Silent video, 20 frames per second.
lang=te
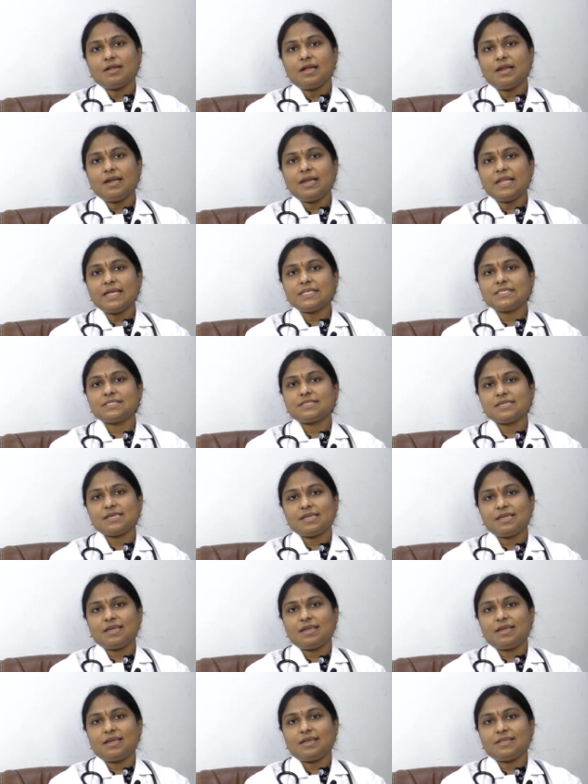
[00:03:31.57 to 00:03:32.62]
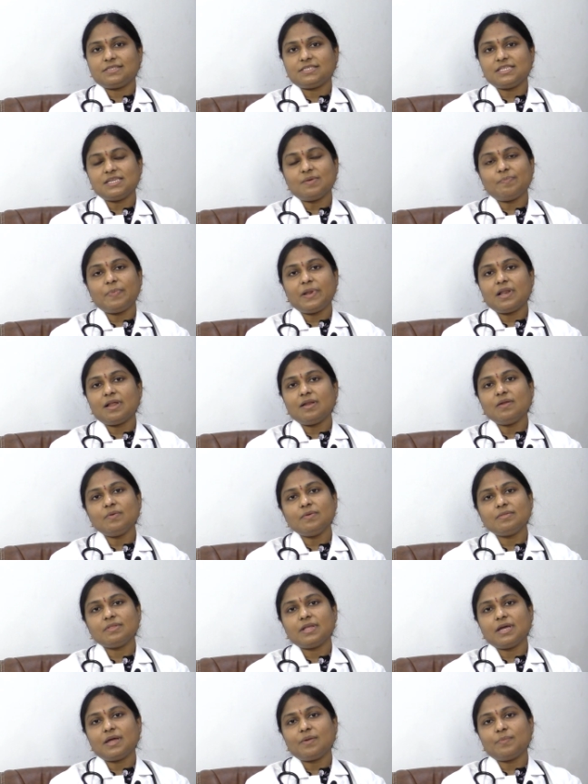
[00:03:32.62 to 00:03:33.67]
అండ్ నెక్స్ట్ ఈ చిన్నపిల్లలు
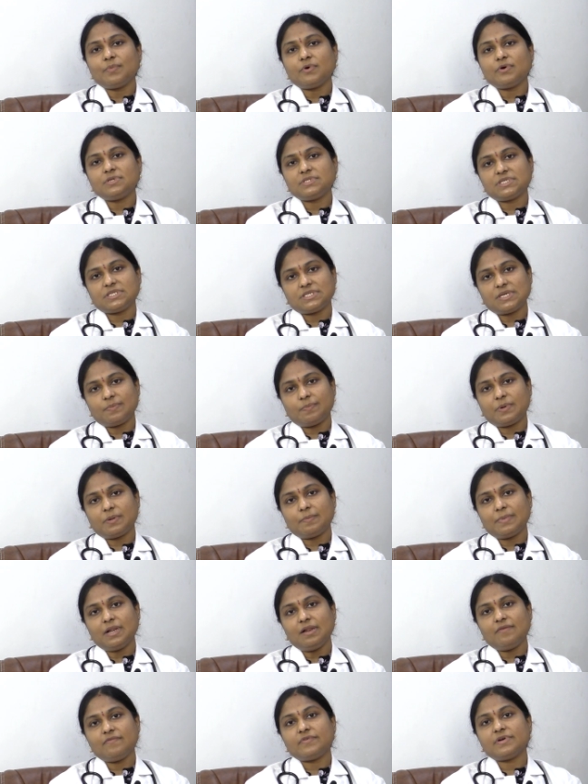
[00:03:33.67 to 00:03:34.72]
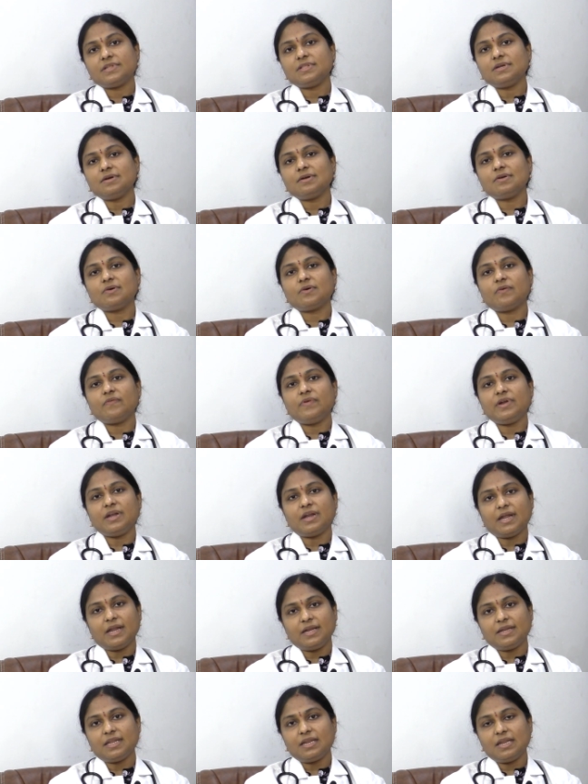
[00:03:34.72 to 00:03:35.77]
దే ఆర్ మోర్ ససెప్టబుల్ ఫర్ ద కోవిడ్
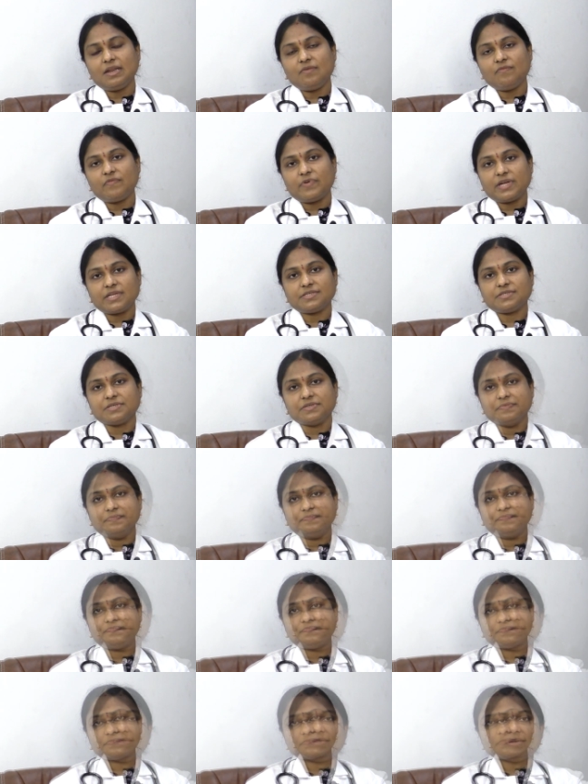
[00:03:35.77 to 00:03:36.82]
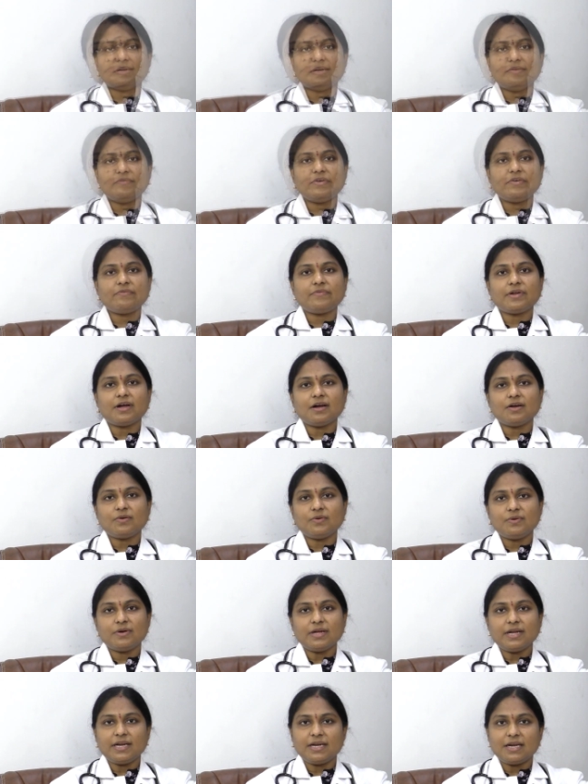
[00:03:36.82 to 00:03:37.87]
నైన్టీన్ ఇన్ఫెక్షన్ థర్డ్ వేవ్
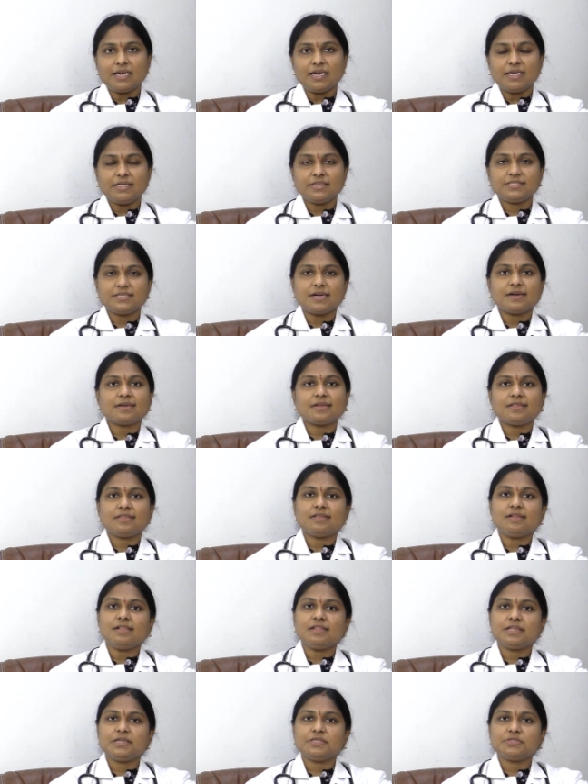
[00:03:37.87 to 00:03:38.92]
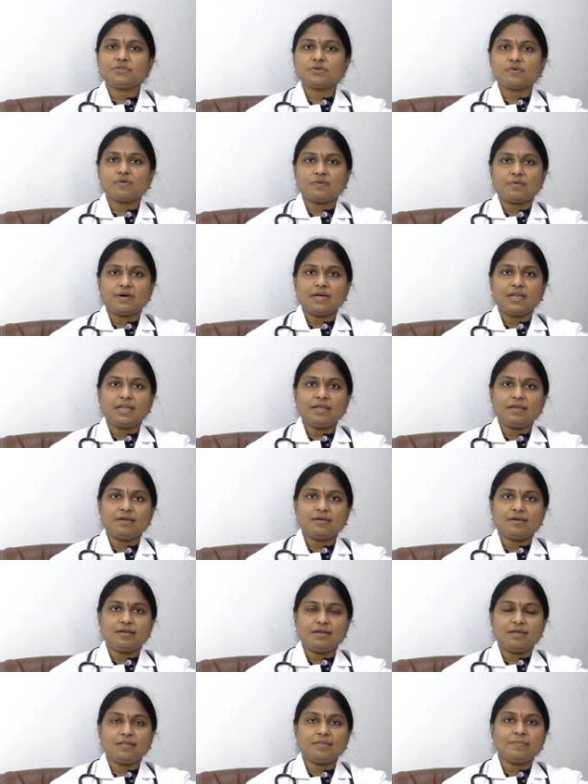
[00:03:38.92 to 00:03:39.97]
రాకుండా ఎట్లాంటి జాగ్రత్తలు తీసుకోవాలి
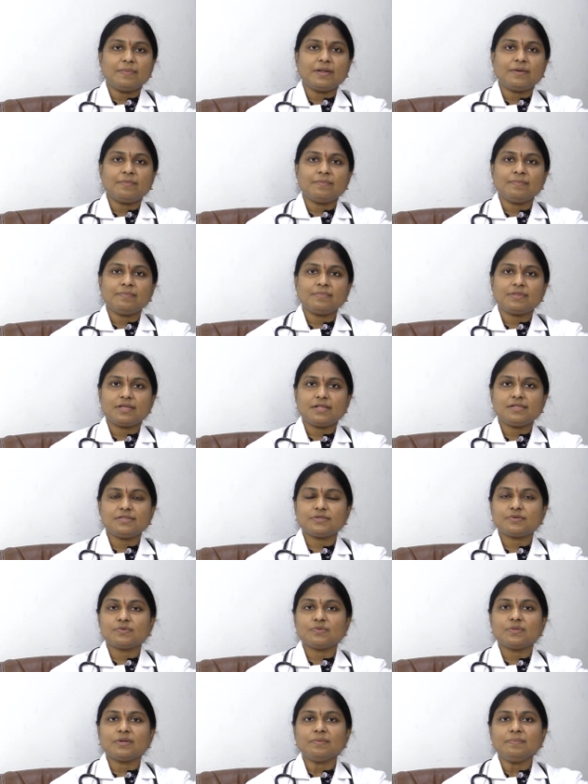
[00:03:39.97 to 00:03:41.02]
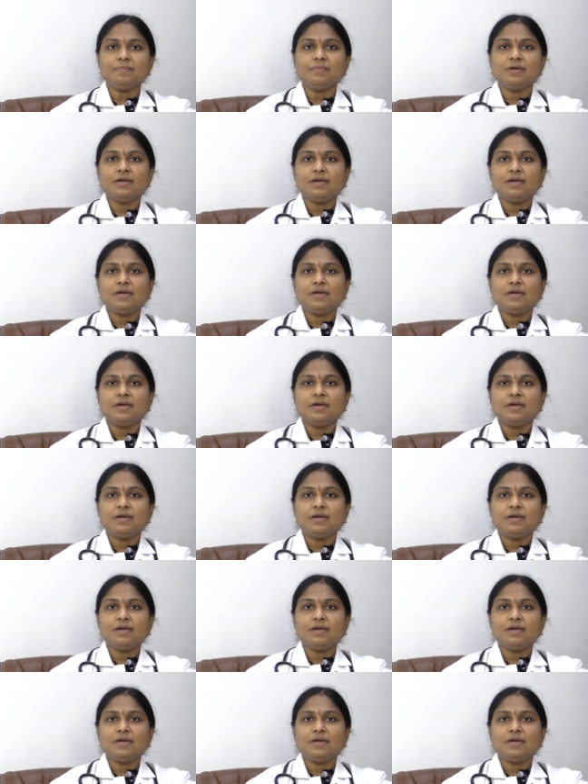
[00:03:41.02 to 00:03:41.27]
అనేది మనం తెలుసుకుందాం